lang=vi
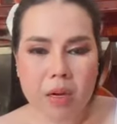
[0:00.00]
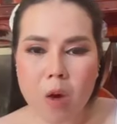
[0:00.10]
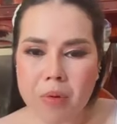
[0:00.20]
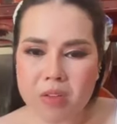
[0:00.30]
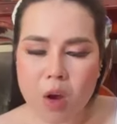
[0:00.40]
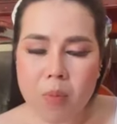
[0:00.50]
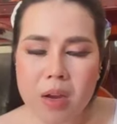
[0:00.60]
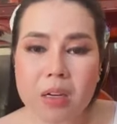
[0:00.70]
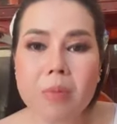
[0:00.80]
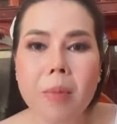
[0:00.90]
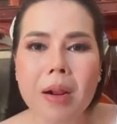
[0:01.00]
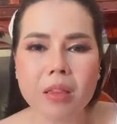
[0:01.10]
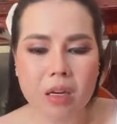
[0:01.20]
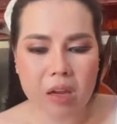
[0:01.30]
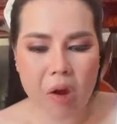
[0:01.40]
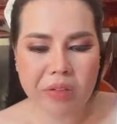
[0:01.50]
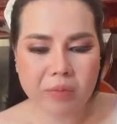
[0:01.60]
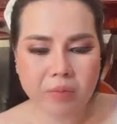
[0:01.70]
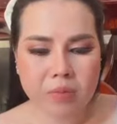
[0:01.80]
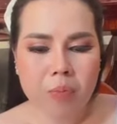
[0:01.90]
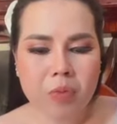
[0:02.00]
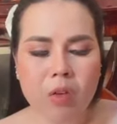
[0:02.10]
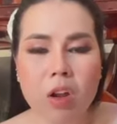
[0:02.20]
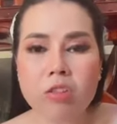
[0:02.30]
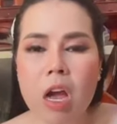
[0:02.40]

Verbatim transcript: mà không được nhau má rương của Văn Cửu Tân này thử